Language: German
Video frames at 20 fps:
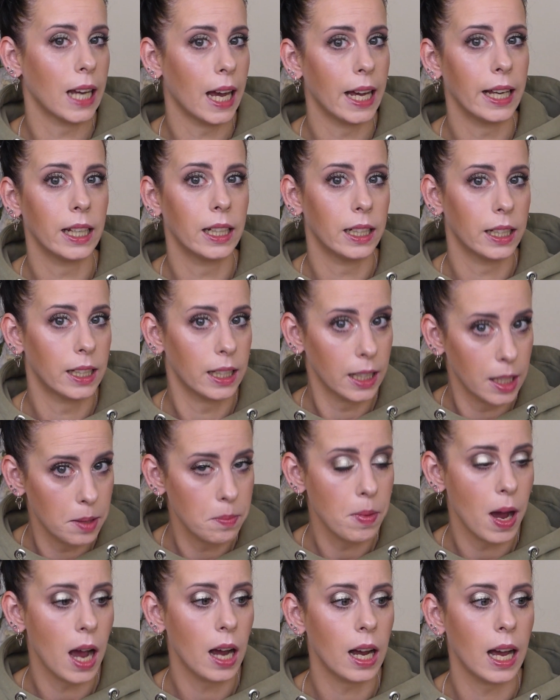eigentlich
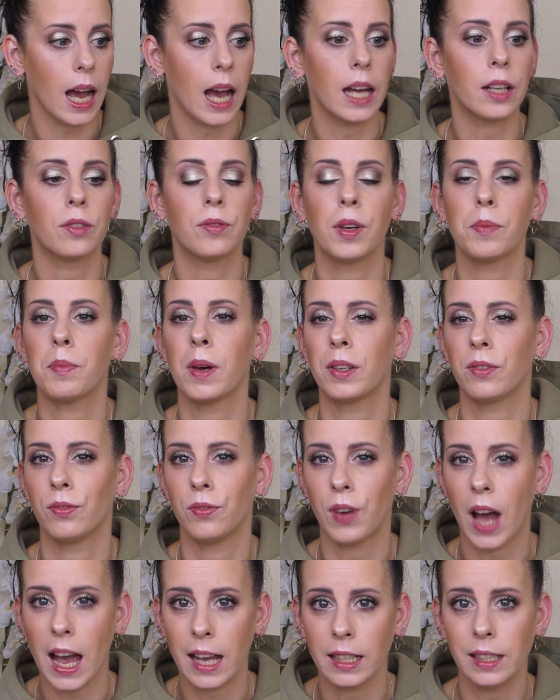immer, gerade wenn man
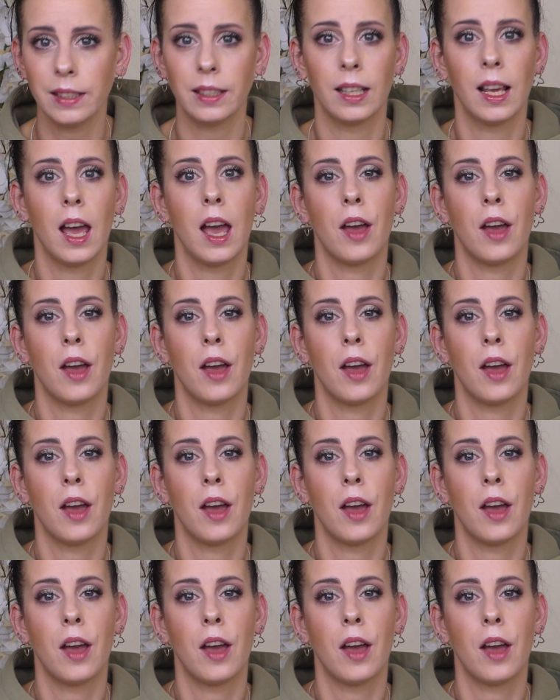weiß,